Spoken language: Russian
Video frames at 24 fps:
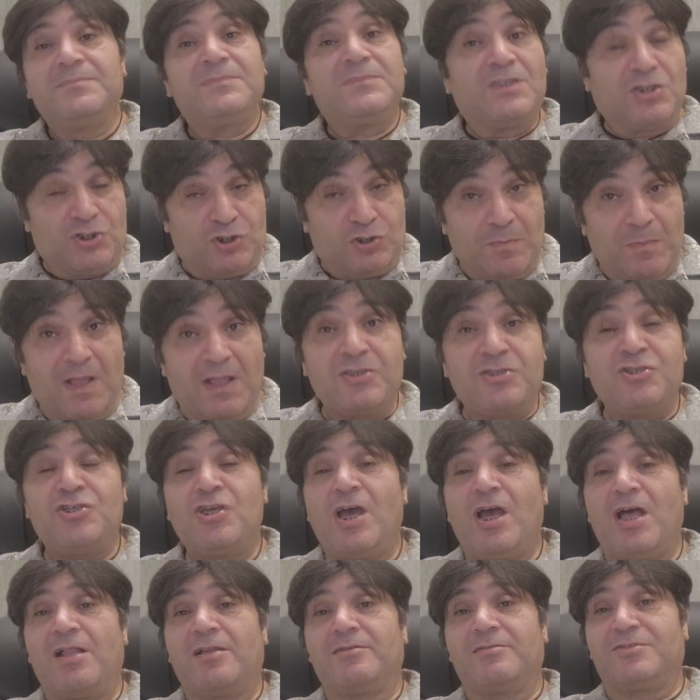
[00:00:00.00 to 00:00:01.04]
Ты же
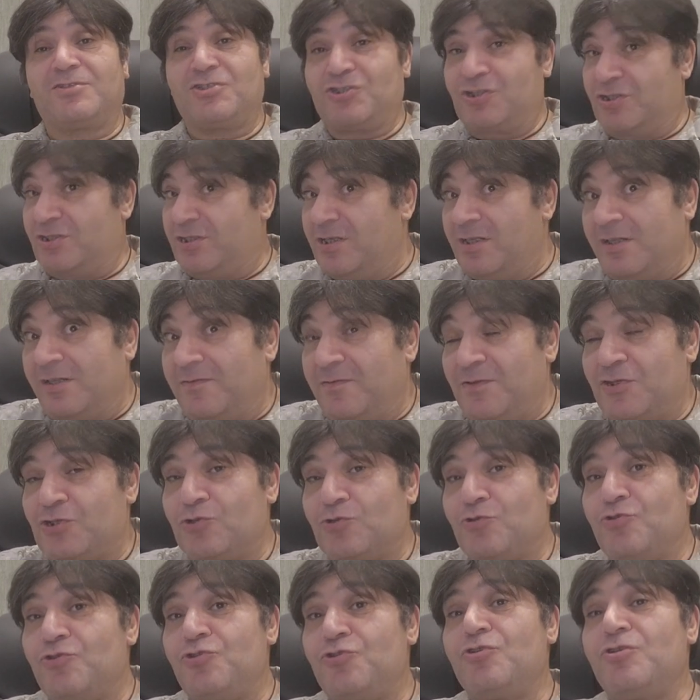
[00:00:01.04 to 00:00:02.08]
молчал, ты же делал вид,
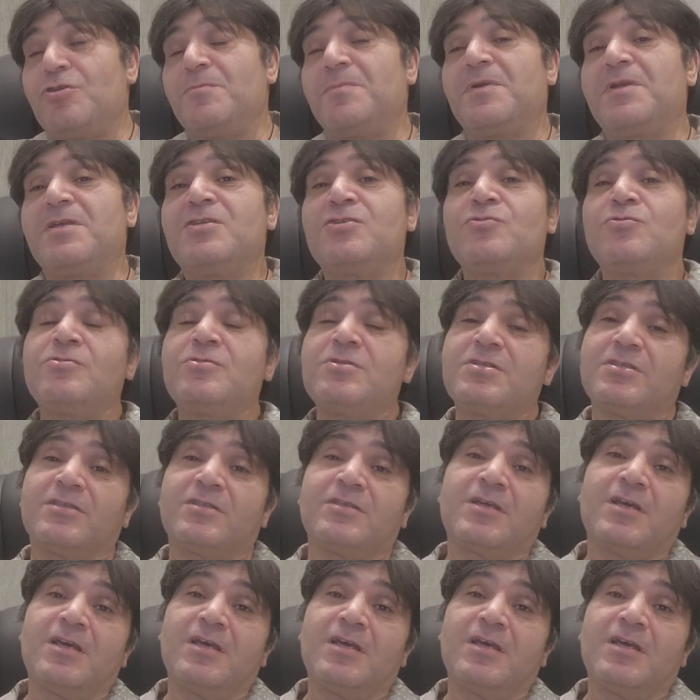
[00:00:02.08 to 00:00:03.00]
что ничего не происходит.